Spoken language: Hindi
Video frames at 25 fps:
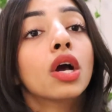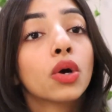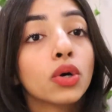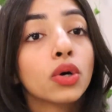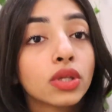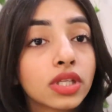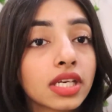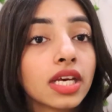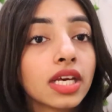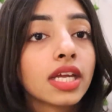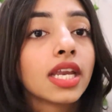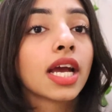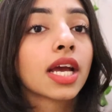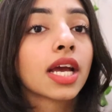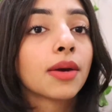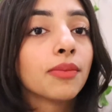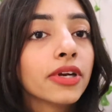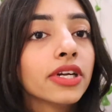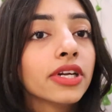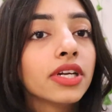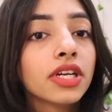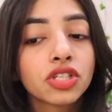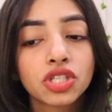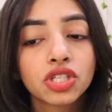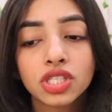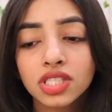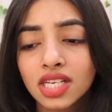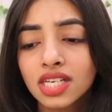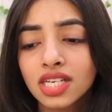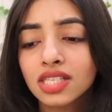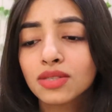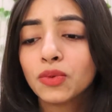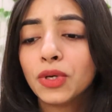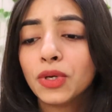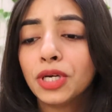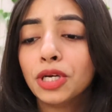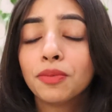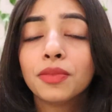खुद की रिकमेंडेशन है
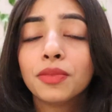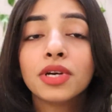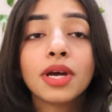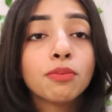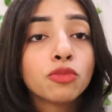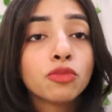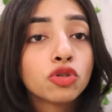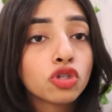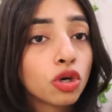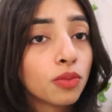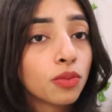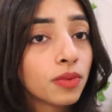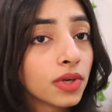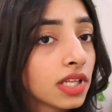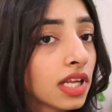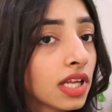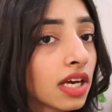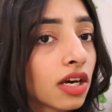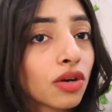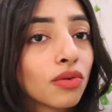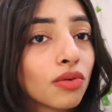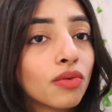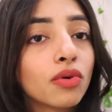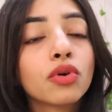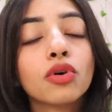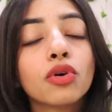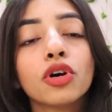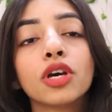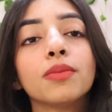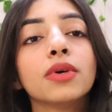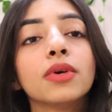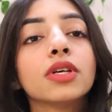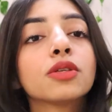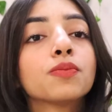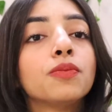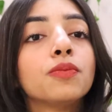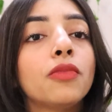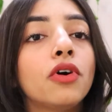इस वीडियो में आप जो भी देख रहे हो वो कोई
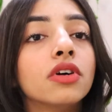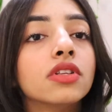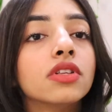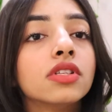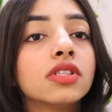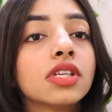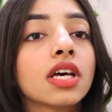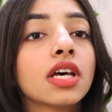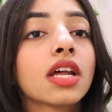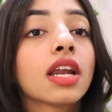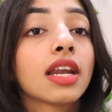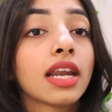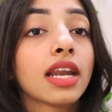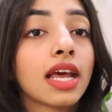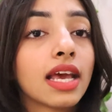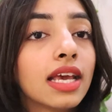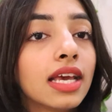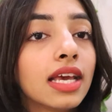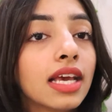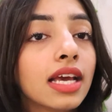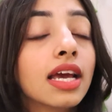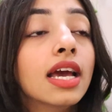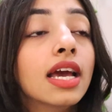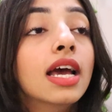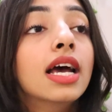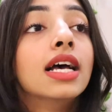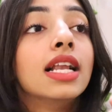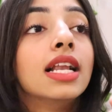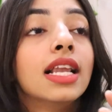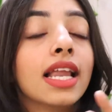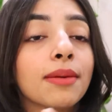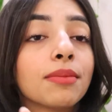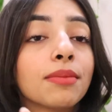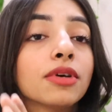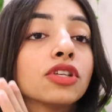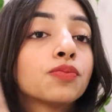भी स्पॉन्सर नहीं लाइक like,